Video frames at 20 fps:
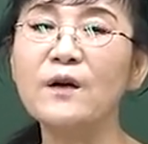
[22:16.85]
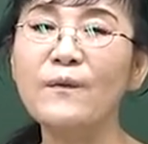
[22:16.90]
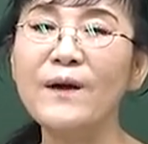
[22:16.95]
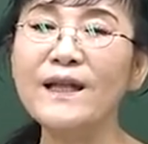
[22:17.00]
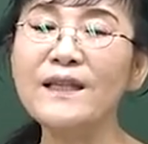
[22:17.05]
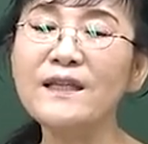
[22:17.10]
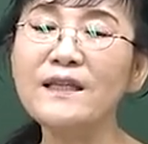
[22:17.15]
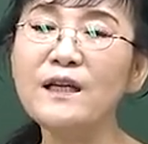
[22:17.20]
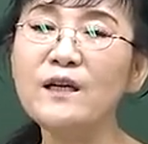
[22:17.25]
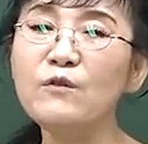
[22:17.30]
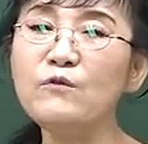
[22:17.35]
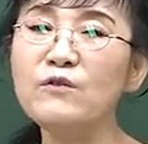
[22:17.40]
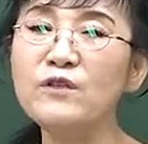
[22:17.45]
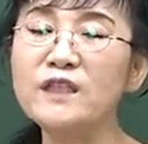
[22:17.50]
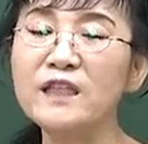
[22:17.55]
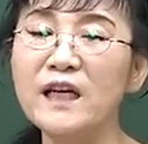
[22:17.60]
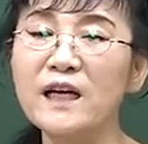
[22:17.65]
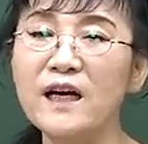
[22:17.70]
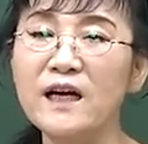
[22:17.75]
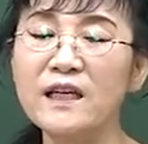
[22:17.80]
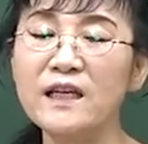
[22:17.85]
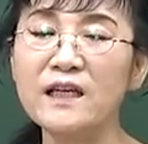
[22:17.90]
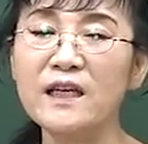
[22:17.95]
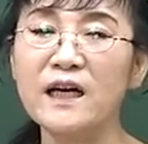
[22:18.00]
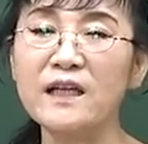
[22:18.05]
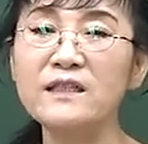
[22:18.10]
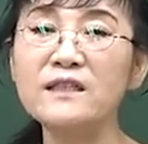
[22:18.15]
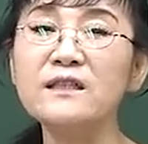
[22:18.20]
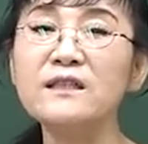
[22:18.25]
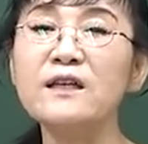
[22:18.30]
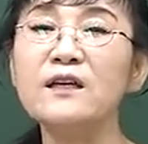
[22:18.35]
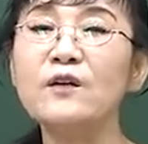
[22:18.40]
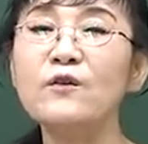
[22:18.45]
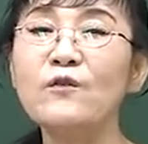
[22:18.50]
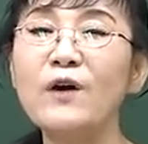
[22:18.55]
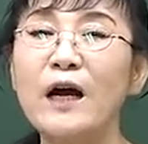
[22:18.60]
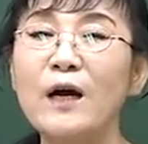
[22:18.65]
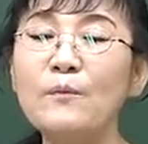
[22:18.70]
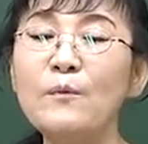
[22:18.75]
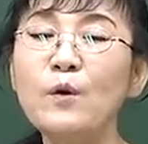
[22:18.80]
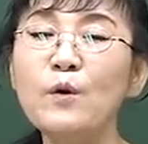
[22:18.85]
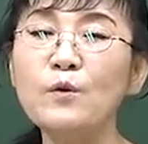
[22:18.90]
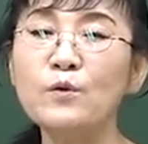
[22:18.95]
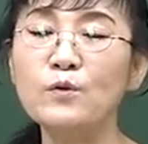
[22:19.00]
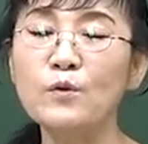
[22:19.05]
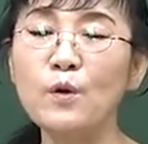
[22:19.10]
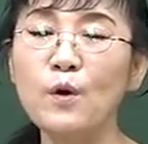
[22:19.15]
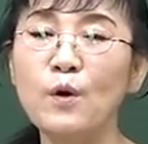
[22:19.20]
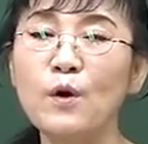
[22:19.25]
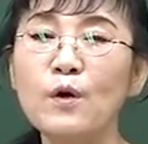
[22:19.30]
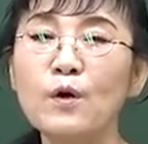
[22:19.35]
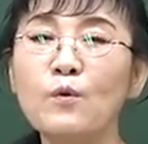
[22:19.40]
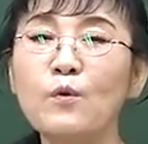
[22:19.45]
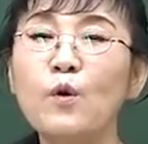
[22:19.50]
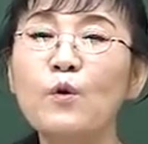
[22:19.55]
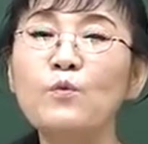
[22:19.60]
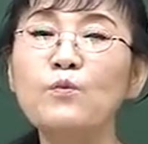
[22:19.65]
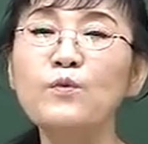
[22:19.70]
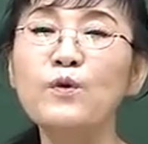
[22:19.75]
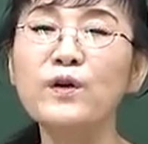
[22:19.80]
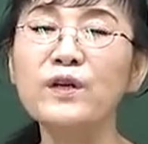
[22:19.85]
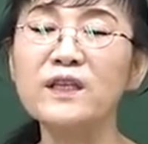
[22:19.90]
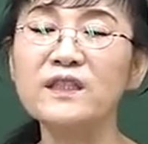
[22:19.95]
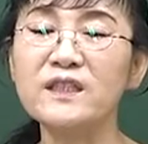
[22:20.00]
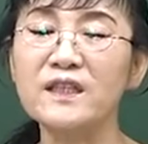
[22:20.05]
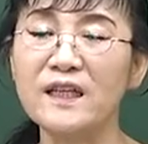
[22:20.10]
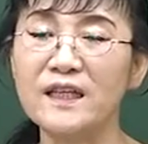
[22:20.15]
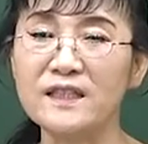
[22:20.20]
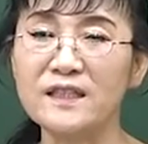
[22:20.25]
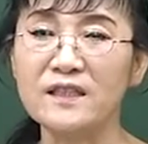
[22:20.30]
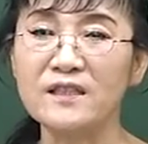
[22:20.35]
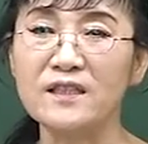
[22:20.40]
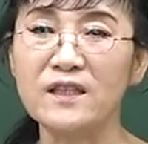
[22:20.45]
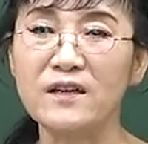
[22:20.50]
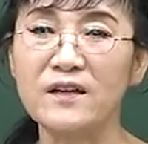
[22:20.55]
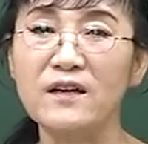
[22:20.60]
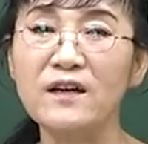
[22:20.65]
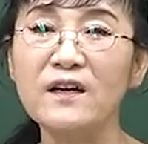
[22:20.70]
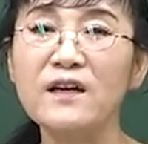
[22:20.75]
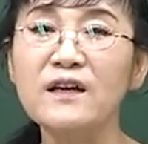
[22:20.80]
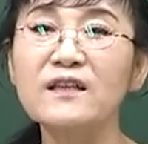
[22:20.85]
환경위생학이라는 과목으로 공무원에서 냈었어요.